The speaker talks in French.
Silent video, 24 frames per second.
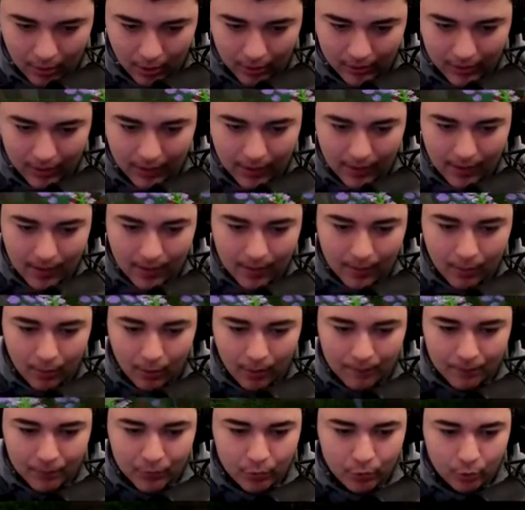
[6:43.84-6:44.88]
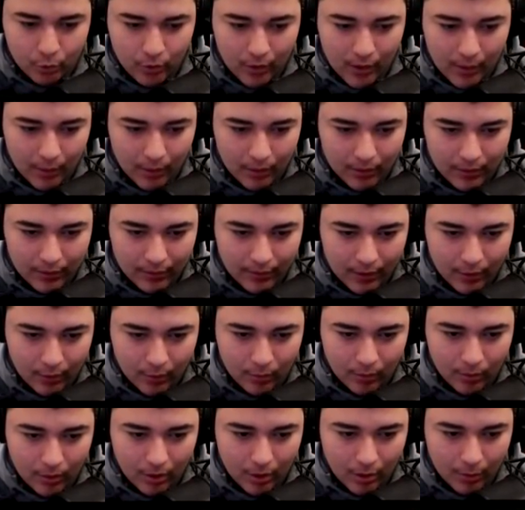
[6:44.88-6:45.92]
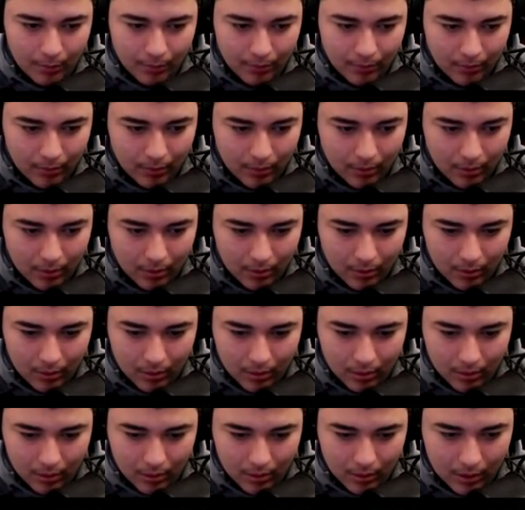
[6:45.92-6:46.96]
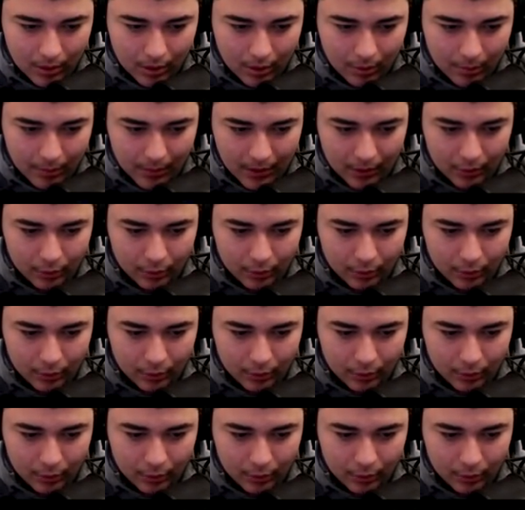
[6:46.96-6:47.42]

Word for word: Ok, bon, du coup, on va prendre des wagons. Hop, euh, hop,